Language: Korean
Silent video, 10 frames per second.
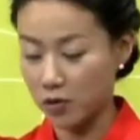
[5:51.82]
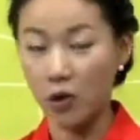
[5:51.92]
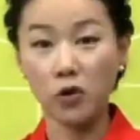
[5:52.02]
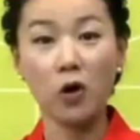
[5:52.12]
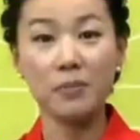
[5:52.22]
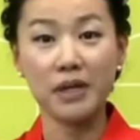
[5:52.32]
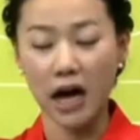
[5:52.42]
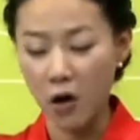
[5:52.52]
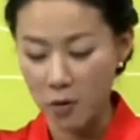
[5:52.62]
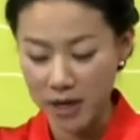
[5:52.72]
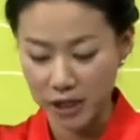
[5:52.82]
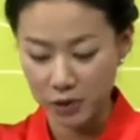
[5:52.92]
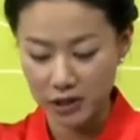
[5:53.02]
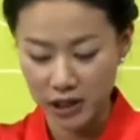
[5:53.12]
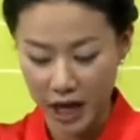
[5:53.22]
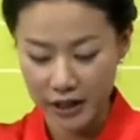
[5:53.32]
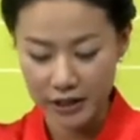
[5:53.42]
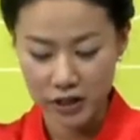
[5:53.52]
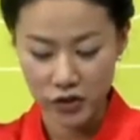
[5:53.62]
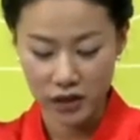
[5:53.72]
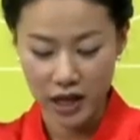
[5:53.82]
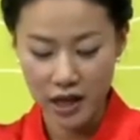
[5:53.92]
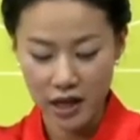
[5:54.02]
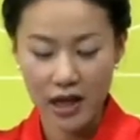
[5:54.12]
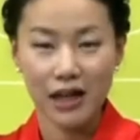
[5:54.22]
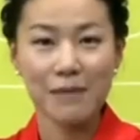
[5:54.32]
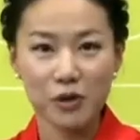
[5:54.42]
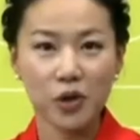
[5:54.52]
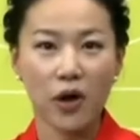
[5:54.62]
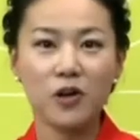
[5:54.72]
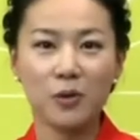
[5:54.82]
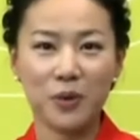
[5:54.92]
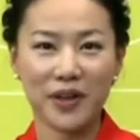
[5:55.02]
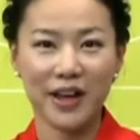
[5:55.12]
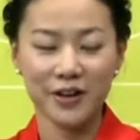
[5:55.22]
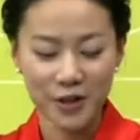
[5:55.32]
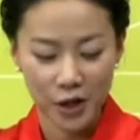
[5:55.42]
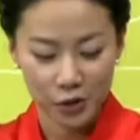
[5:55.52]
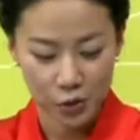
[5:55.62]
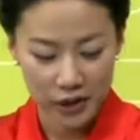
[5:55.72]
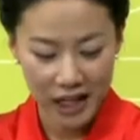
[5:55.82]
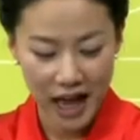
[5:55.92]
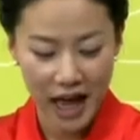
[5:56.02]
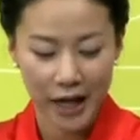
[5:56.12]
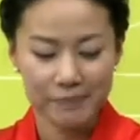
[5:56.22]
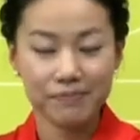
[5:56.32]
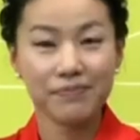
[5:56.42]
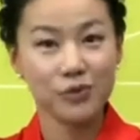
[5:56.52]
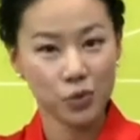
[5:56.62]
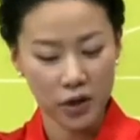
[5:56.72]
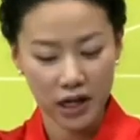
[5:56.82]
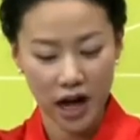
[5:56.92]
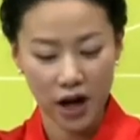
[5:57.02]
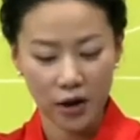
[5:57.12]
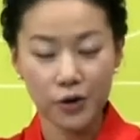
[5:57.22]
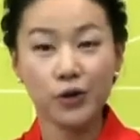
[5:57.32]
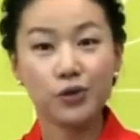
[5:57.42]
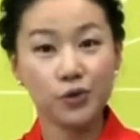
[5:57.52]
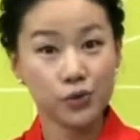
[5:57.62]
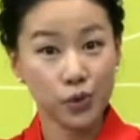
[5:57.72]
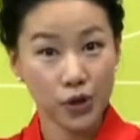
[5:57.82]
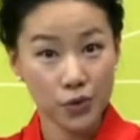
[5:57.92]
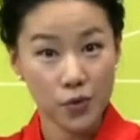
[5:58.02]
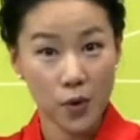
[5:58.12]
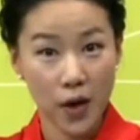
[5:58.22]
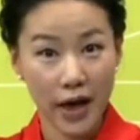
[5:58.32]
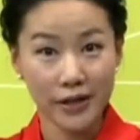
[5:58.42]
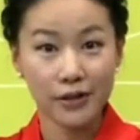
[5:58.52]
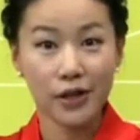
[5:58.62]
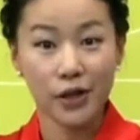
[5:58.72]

넓이가 얼마나 되는가 이렇게 한 번 더 읽어볼게요. 또다, 또가오, 또유엔,